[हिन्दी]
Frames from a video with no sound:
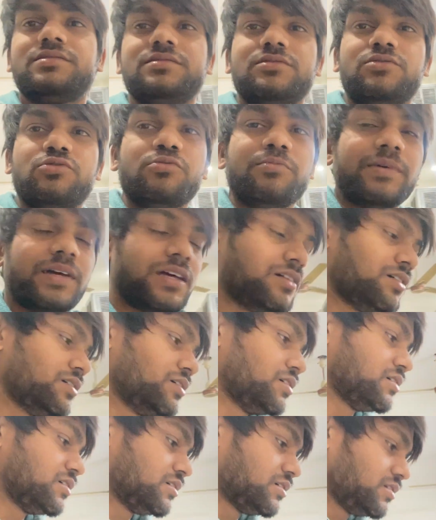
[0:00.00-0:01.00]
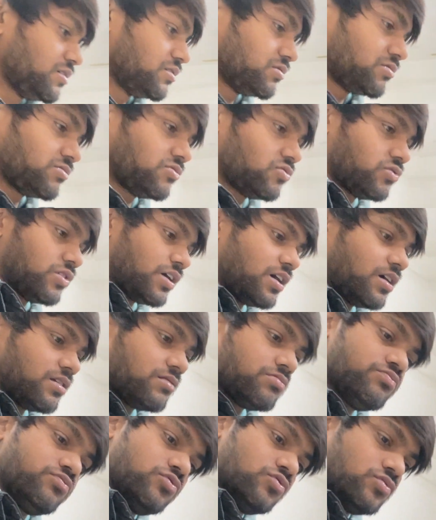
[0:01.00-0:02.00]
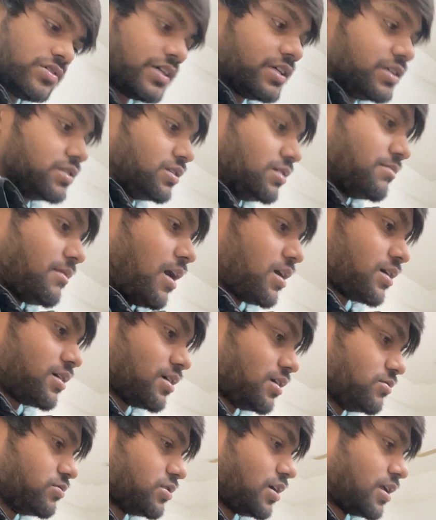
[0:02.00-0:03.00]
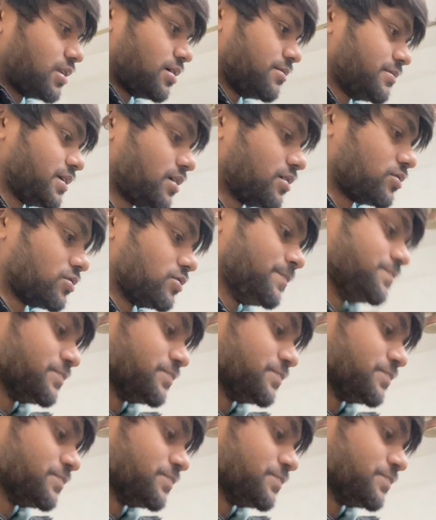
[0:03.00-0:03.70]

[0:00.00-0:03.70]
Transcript: रूम है तो यार पूरा ये दिमाग ख़राब हो जाता है मेरा तो